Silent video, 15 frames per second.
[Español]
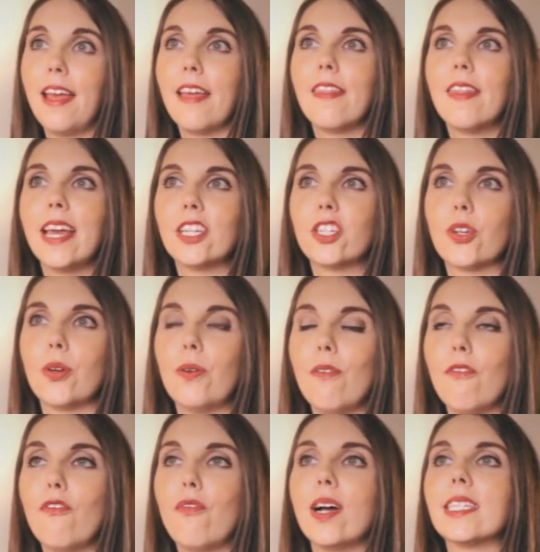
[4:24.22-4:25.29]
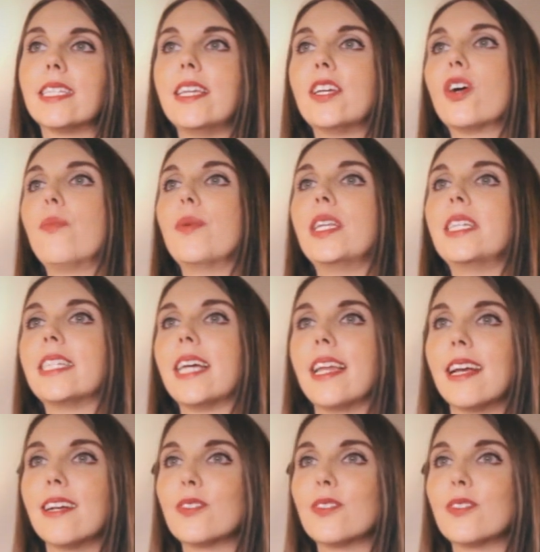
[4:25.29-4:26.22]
De hecho, fue así como iniciaría